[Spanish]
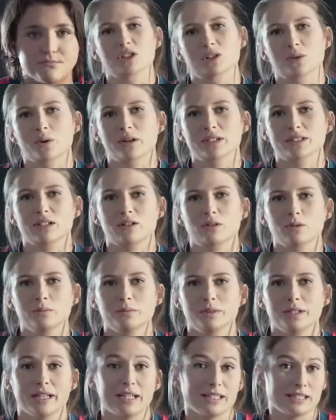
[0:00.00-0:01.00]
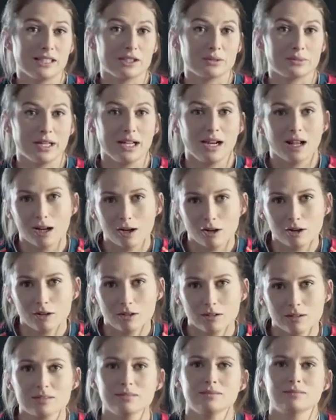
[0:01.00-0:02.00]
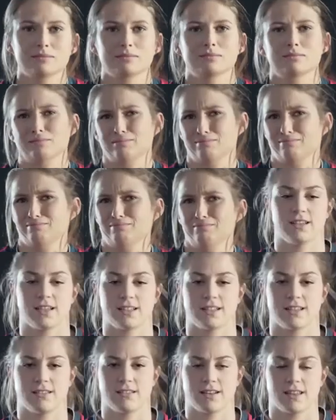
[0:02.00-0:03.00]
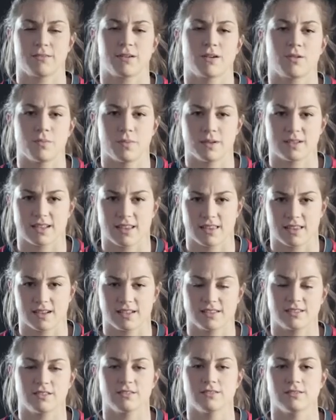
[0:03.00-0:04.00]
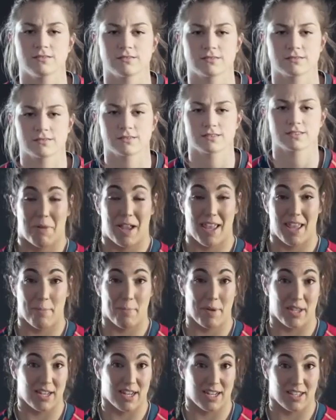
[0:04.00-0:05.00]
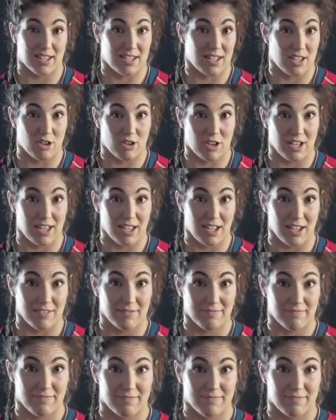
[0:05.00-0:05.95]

Si juegas el rugby eres lesbiana, ¿no? Que si de verdad me compensa hacer esto. Vaya piernas de señorita.